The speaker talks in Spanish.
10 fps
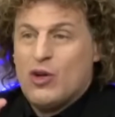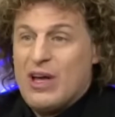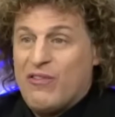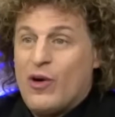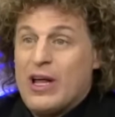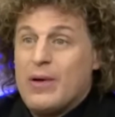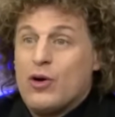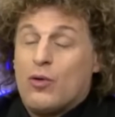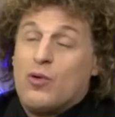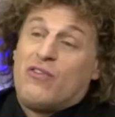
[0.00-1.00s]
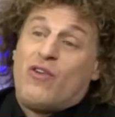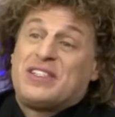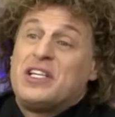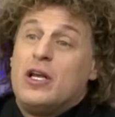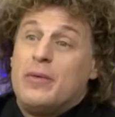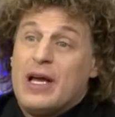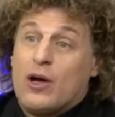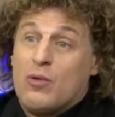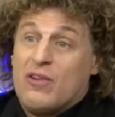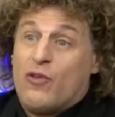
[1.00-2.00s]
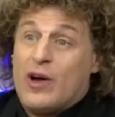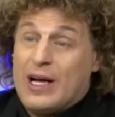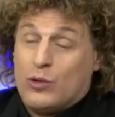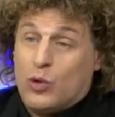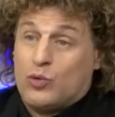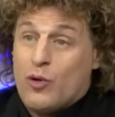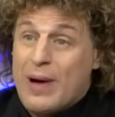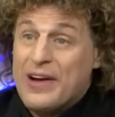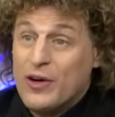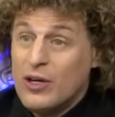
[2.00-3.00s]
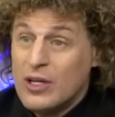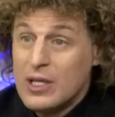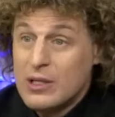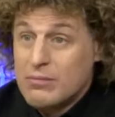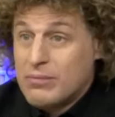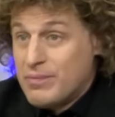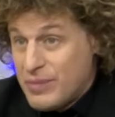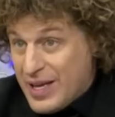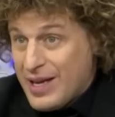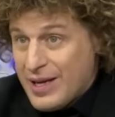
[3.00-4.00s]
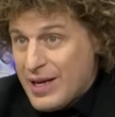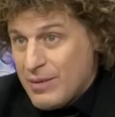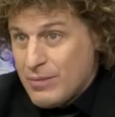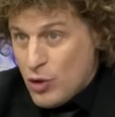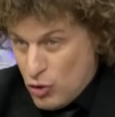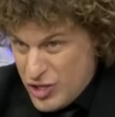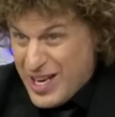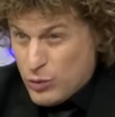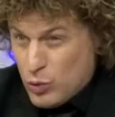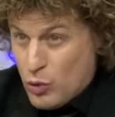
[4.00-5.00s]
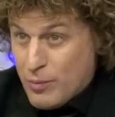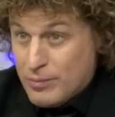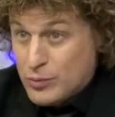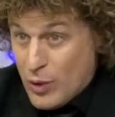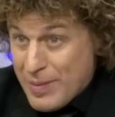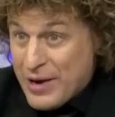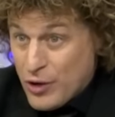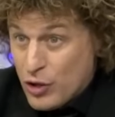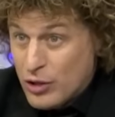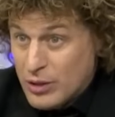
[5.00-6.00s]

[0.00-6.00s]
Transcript: de afuera y veo cómo le fue a Silvia y cómo le fue a tu otro hermano, que, lo consideras tu, tu, hermano, ¿no? Sí,